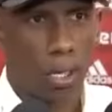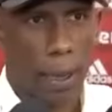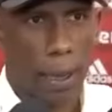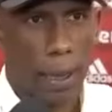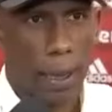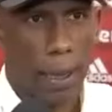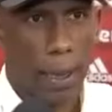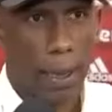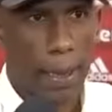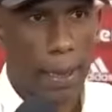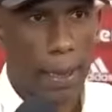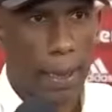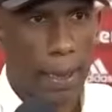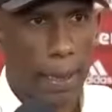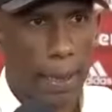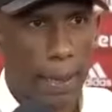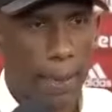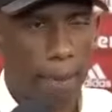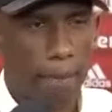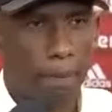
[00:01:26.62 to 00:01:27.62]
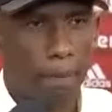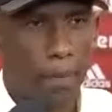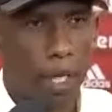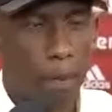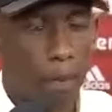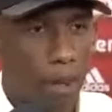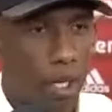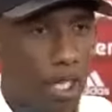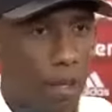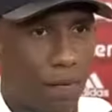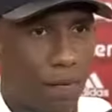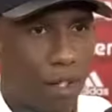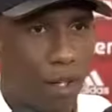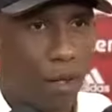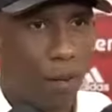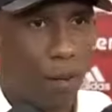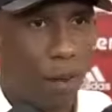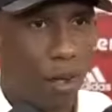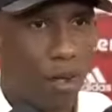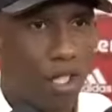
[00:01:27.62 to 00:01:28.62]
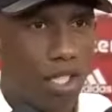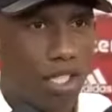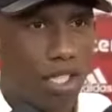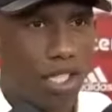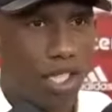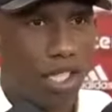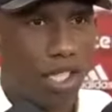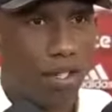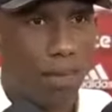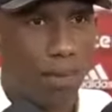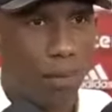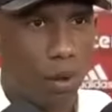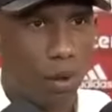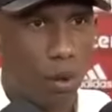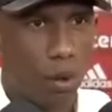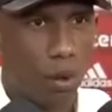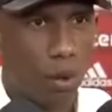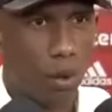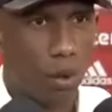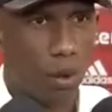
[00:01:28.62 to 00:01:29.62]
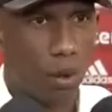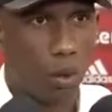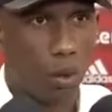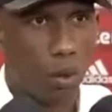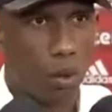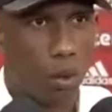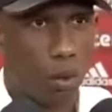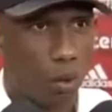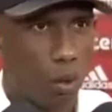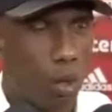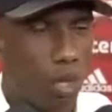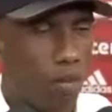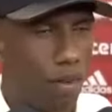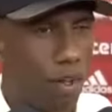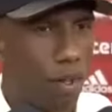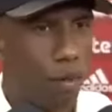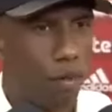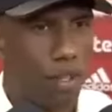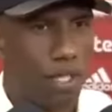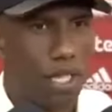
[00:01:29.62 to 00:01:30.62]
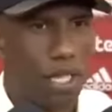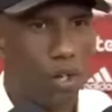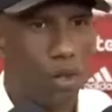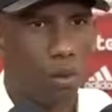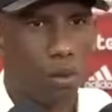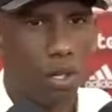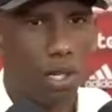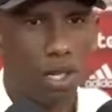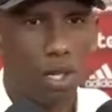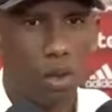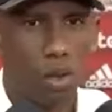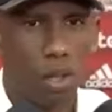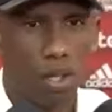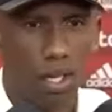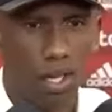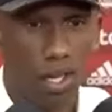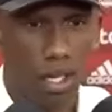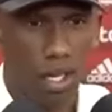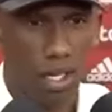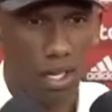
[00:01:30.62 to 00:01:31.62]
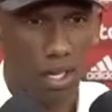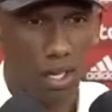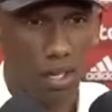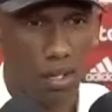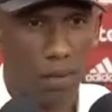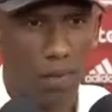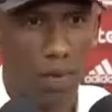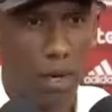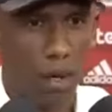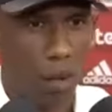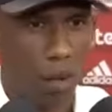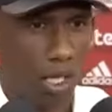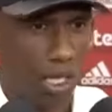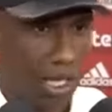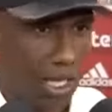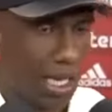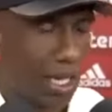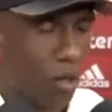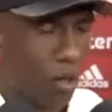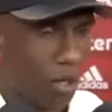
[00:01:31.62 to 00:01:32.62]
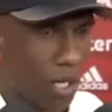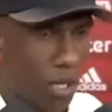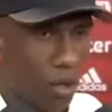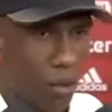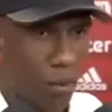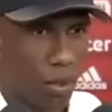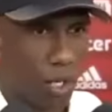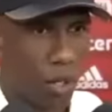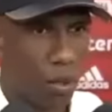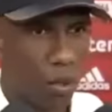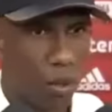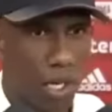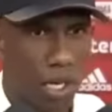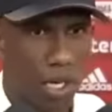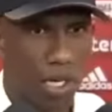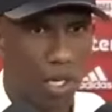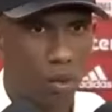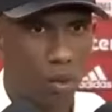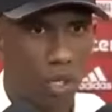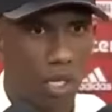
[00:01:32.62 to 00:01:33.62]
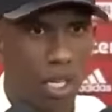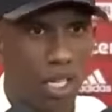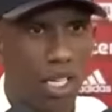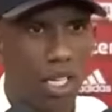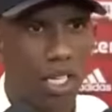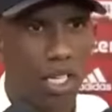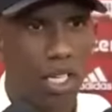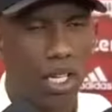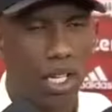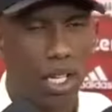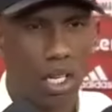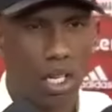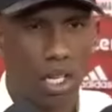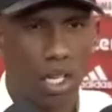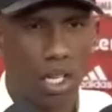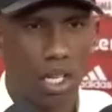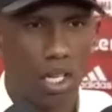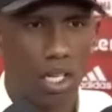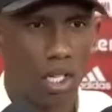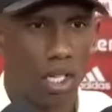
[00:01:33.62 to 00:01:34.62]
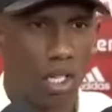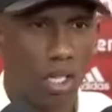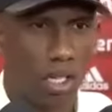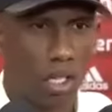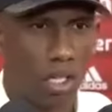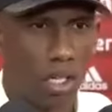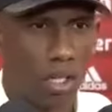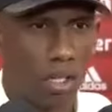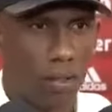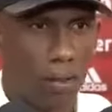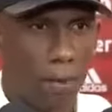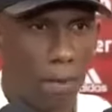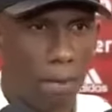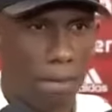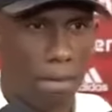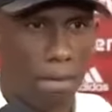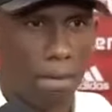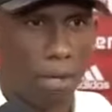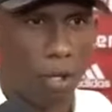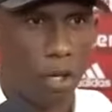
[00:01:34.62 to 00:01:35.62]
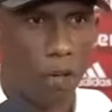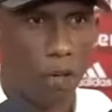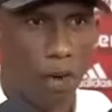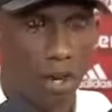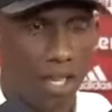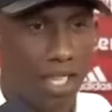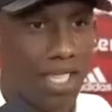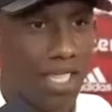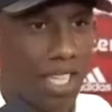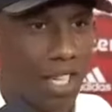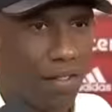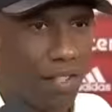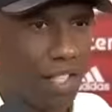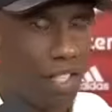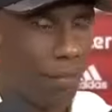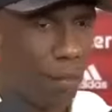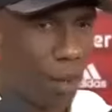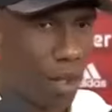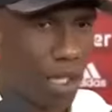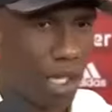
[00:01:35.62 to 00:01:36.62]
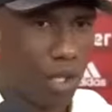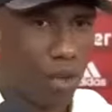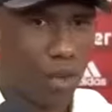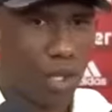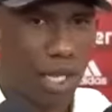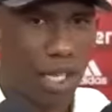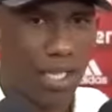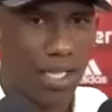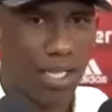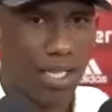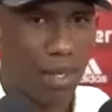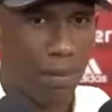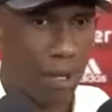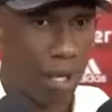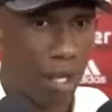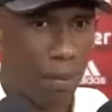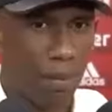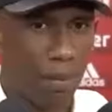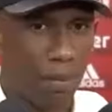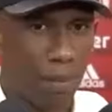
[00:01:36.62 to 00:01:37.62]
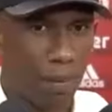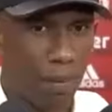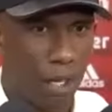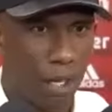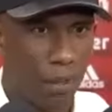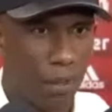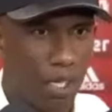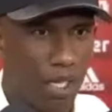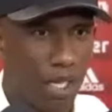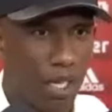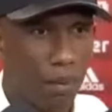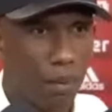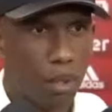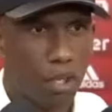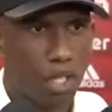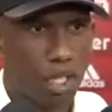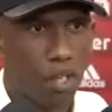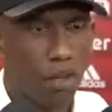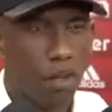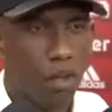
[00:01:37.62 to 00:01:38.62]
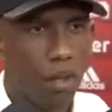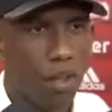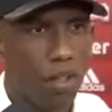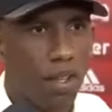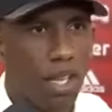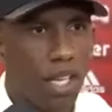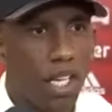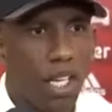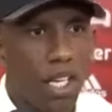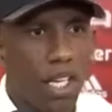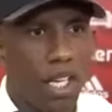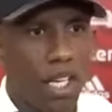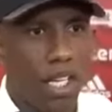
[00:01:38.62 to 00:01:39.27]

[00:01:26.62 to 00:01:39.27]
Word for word: E depois da final do Paulista, né, o, o Cuca veio conversar comigo. Ele falou que queria contar comigo no elenco dele. E, e eu falei que estava disposto a ajudar, né, da melhor, da melhor maneira possível.